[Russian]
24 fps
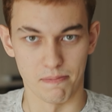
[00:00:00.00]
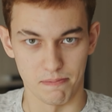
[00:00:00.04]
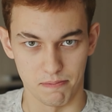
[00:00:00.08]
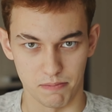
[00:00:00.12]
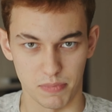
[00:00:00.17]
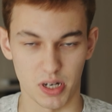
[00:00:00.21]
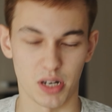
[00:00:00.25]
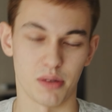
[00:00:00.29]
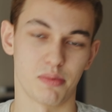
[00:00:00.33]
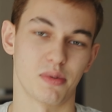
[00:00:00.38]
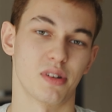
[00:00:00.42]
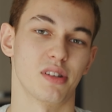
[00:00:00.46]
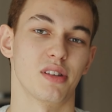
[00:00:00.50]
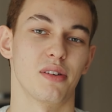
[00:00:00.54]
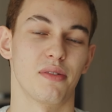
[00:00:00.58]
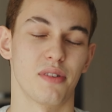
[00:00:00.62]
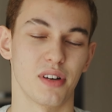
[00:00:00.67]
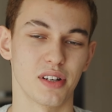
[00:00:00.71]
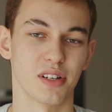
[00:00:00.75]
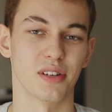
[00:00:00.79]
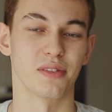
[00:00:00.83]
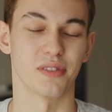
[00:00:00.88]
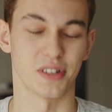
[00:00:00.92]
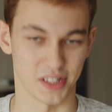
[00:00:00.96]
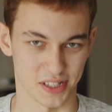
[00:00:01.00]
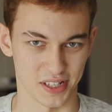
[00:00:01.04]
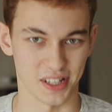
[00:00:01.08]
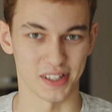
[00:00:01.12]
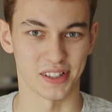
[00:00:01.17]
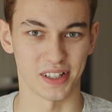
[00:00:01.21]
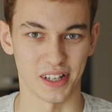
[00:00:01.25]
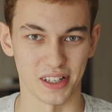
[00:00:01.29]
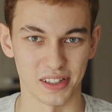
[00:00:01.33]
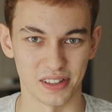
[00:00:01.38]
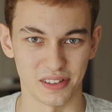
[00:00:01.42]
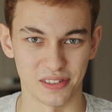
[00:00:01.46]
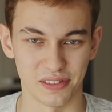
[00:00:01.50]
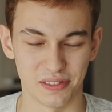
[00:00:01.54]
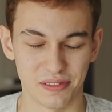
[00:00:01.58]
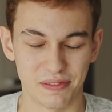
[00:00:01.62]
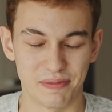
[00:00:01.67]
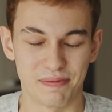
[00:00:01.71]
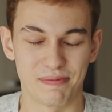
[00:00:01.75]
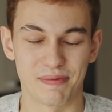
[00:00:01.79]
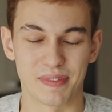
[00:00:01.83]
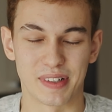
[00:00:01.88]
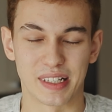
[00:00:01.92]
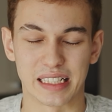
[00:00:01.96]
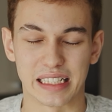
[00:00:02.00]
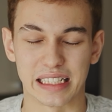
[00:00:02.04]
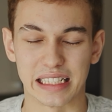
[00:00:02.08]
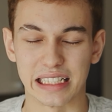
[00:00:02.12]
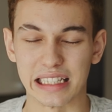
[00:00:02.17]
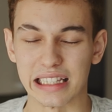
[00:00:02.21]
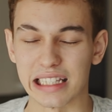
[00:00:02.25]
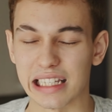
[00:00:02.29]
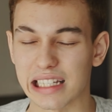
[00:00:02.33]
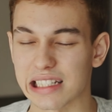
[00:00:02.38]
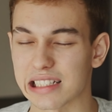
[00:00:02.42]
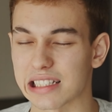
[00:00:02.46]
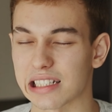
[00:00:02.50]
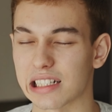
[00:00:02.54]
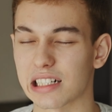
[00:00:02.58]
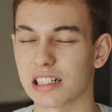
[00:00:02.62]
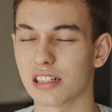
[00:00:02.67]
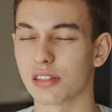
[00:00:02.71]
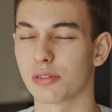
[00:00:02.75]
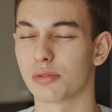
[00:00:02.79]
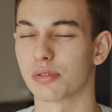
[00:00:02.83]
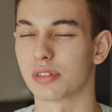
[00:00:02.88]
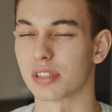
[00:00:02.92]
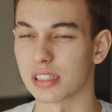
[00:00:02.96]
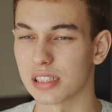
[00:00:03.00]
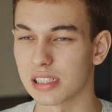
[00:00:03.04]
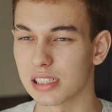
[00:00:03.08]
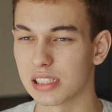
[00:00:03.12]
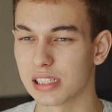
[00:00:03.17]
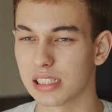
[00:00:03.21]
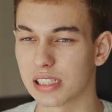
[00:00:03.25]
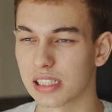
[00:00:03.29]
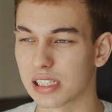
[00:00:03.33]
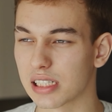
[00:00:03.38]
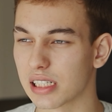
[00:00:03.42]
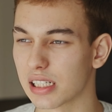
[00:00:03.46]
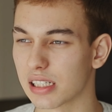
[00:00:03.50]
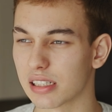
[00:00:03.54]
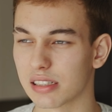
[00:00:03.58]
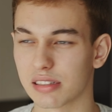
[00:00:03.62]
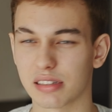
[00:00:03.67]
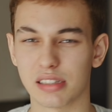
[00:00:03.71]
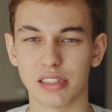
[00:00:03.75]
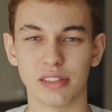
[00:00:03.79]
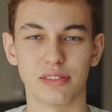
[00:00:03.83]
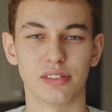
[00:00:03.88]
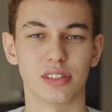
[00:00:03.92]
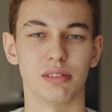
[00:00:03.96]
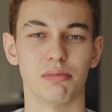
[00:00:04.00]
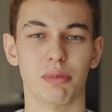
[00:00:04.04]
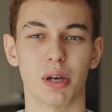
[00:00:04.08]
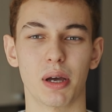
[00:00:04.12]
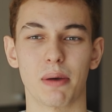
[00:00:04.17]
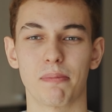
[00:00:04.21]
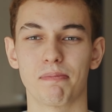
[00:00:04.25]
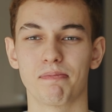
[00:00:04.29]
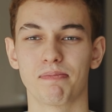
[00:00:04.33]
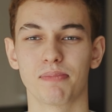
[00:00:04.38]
преобразование в 60 кадров. Глаз радуется как не себя.